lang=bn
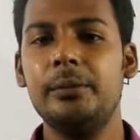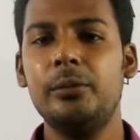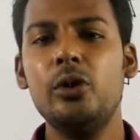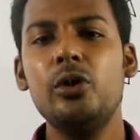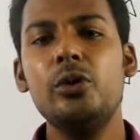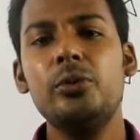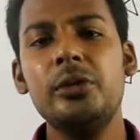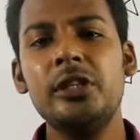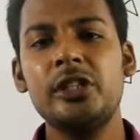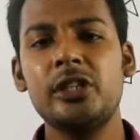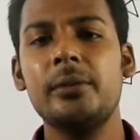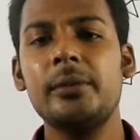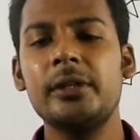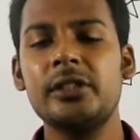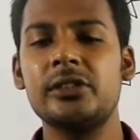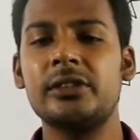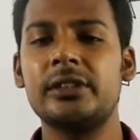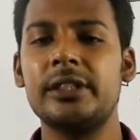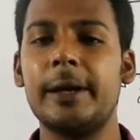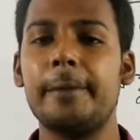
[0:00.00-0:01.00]
বহুব্রী
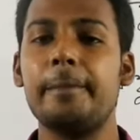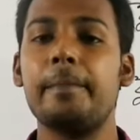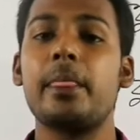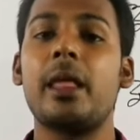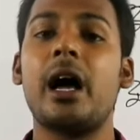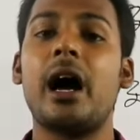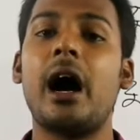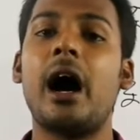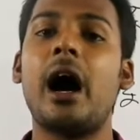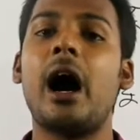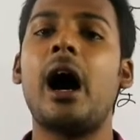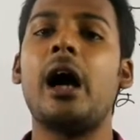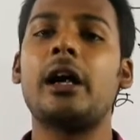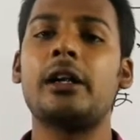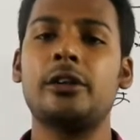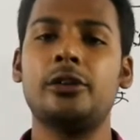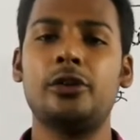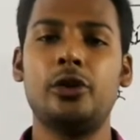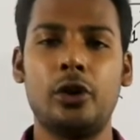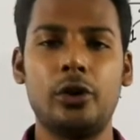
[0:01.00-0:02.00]
সমাস হচ্ছে
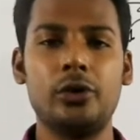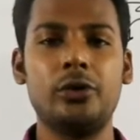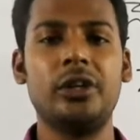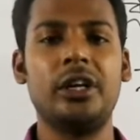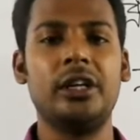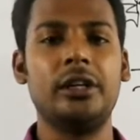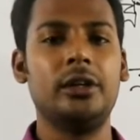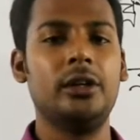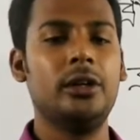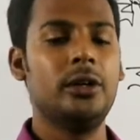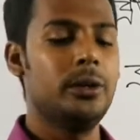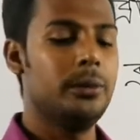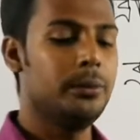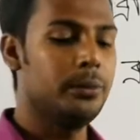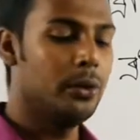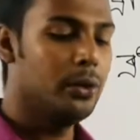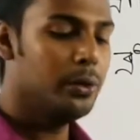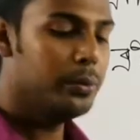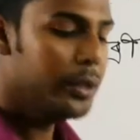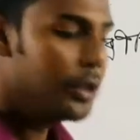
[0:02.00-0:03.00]
আট ধরনের
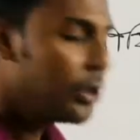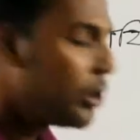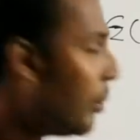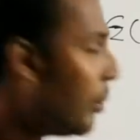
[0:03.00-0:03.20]
বহুব্রী